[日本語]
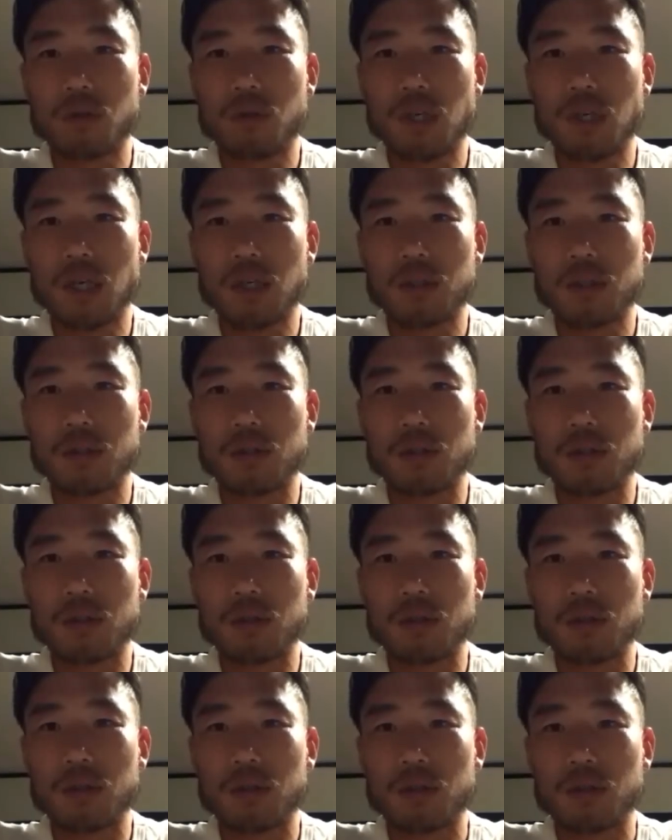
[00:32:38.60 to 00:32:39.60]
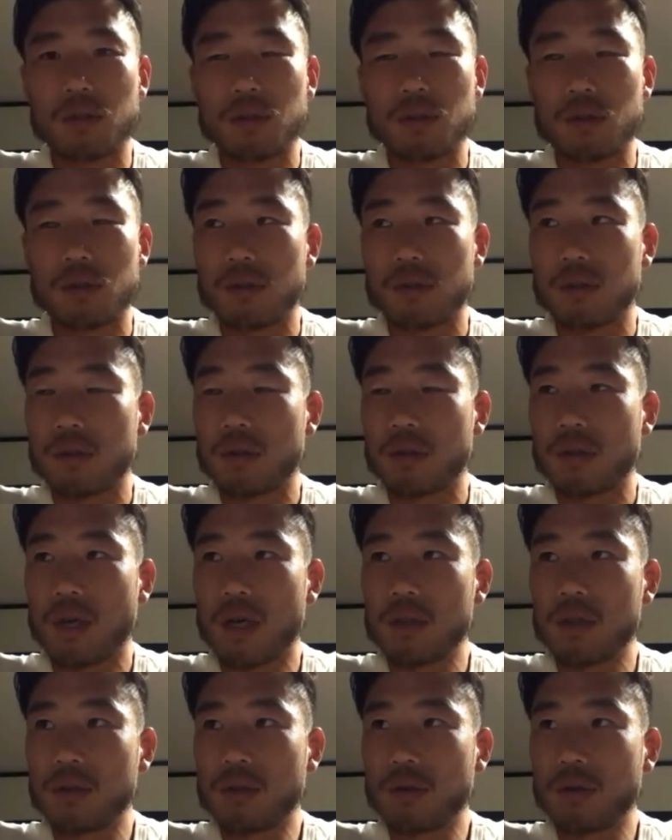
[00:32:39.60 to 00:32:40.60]
が
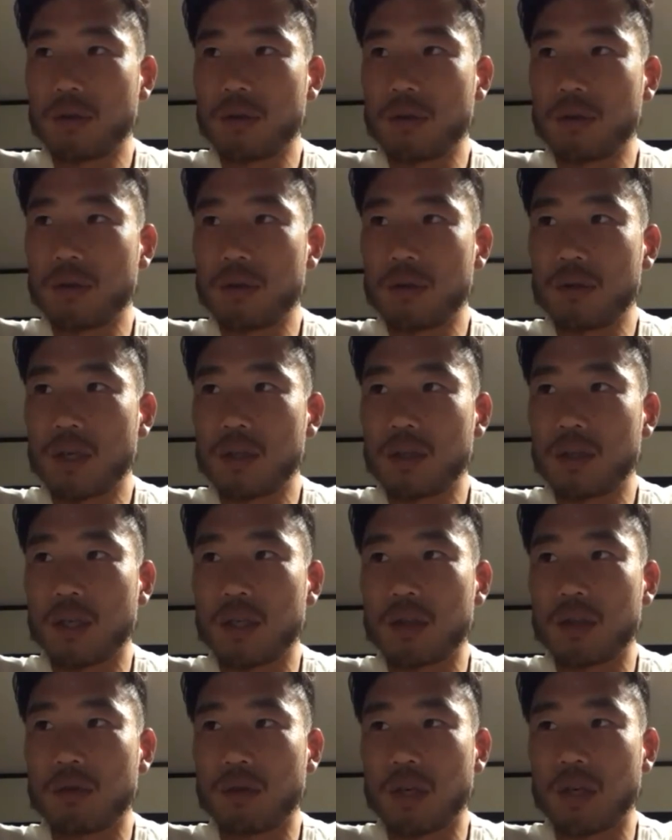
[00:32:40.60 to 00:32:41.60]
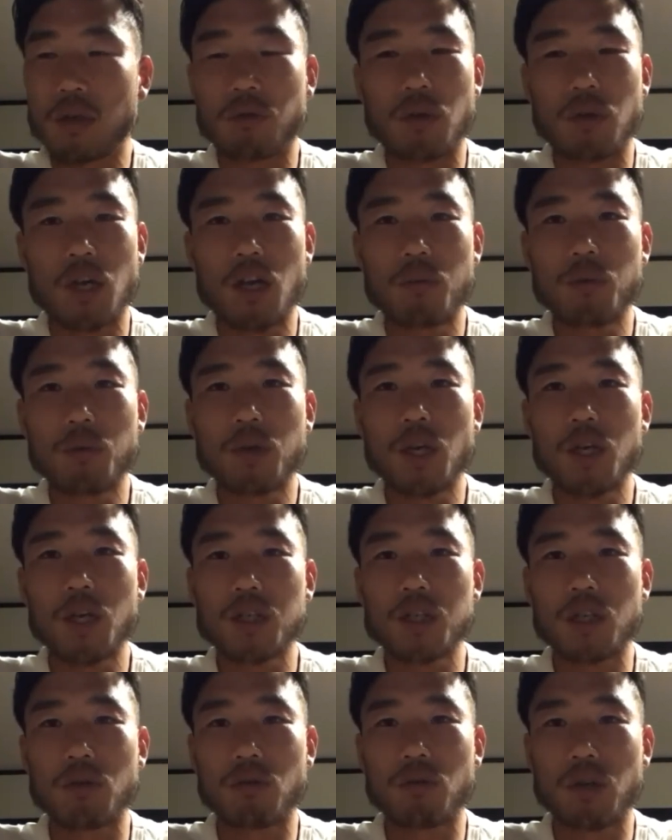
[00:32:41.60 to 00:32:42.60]
監督だった人は結構ゲーム形
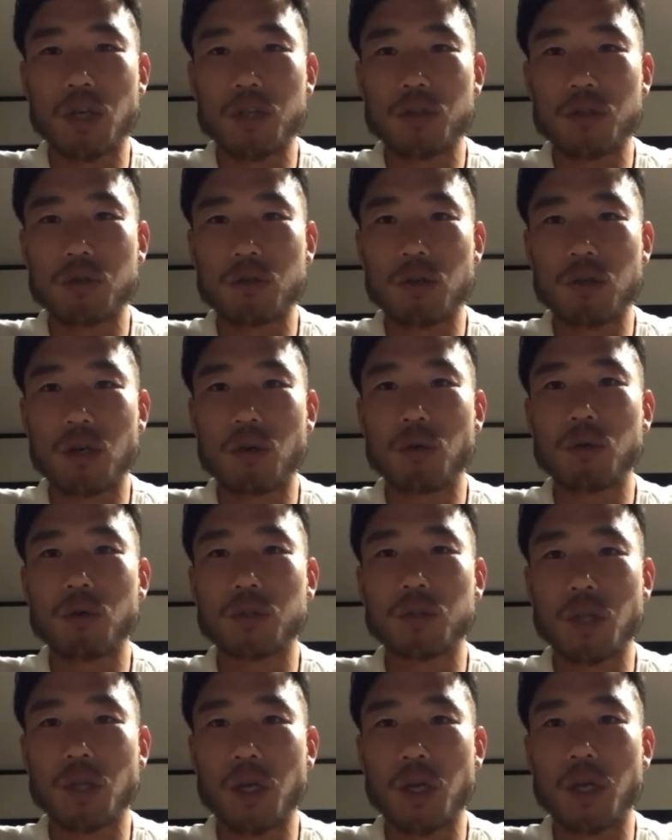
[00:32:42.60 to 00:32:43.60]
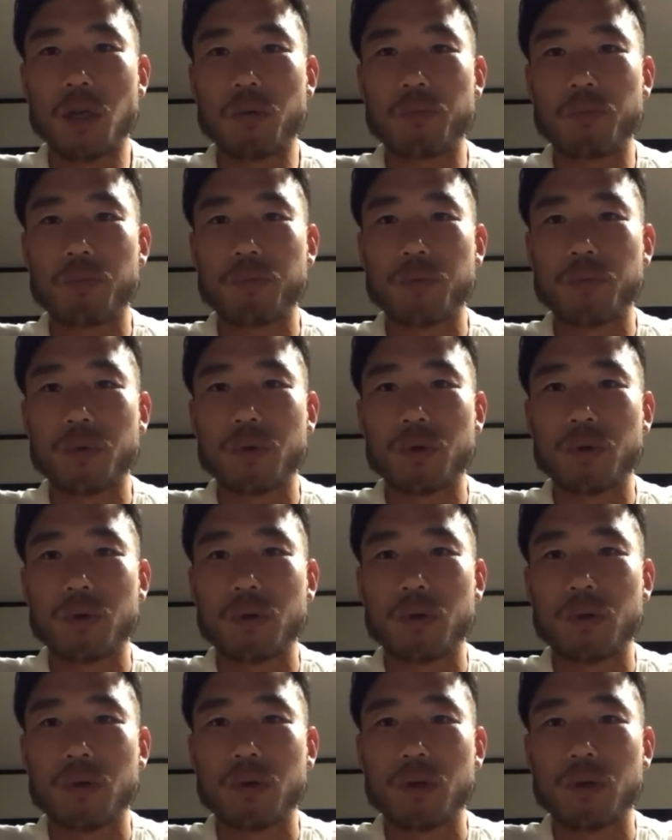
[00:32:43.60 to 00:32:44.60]
式の練習が多くて、
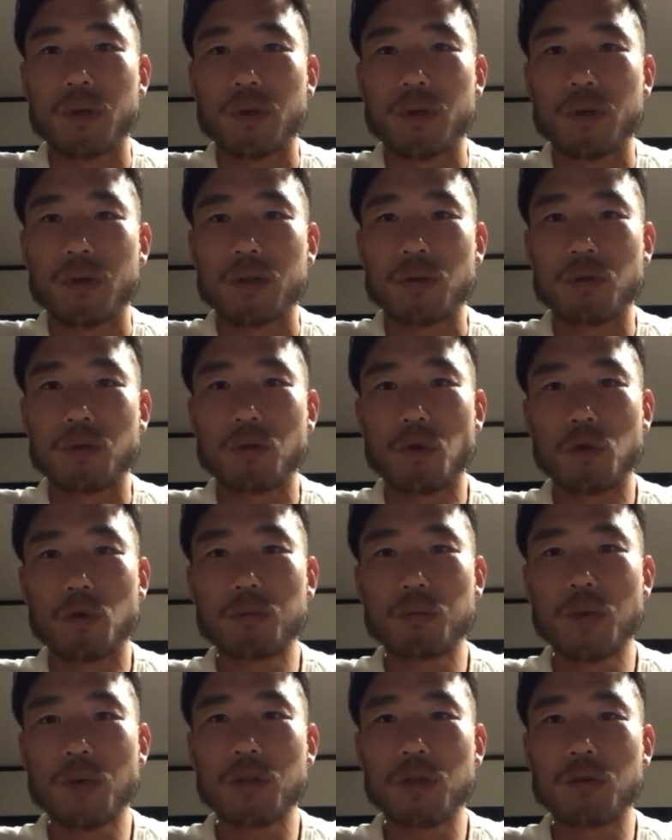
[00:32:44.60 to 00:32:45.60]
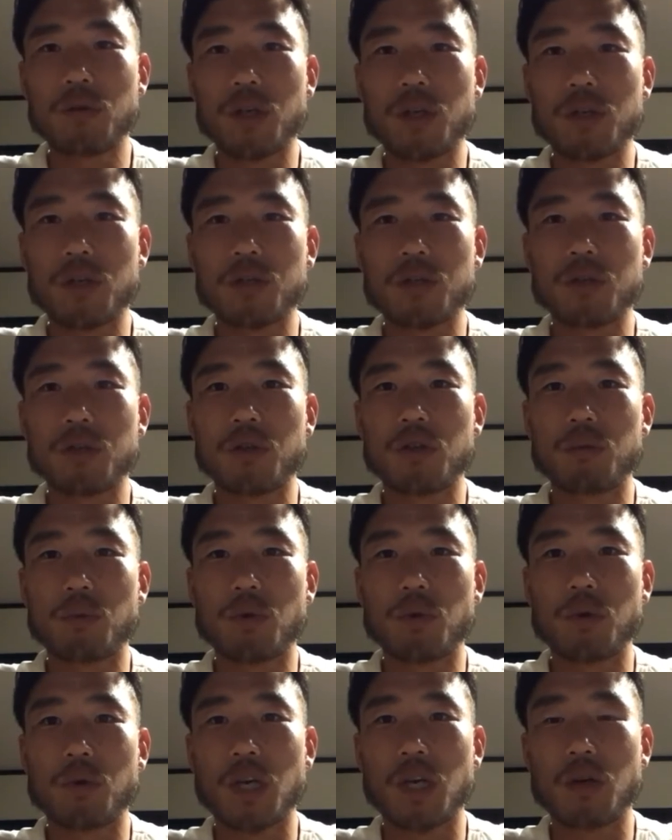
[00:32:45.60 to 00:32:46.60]
その局面の練習より
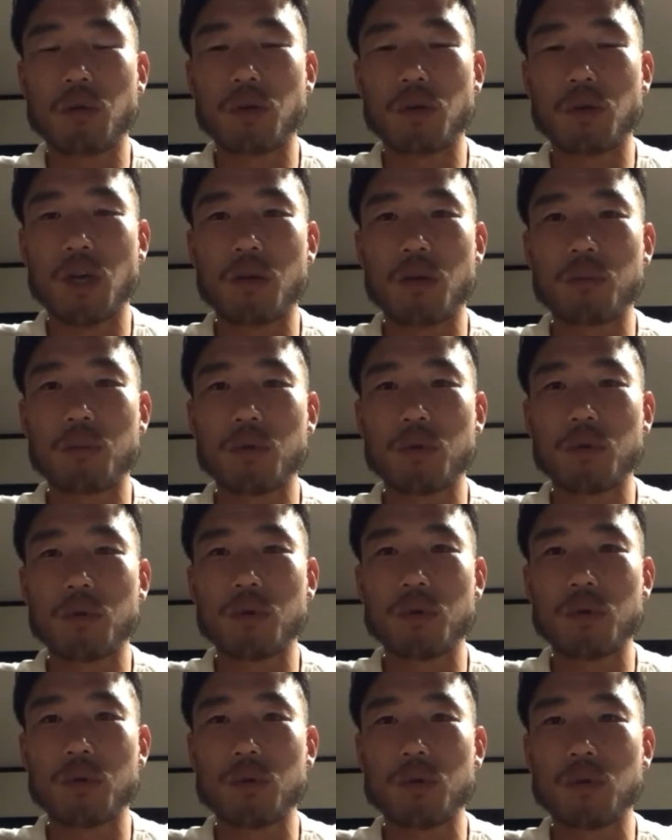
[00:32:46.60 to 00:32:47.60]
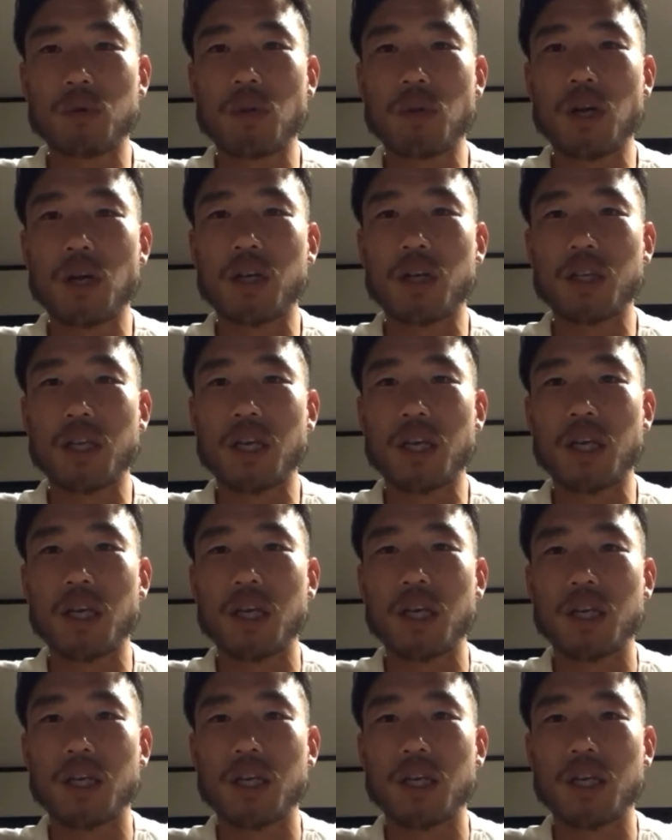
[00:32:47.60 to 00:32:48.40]
も結構ゲームの中で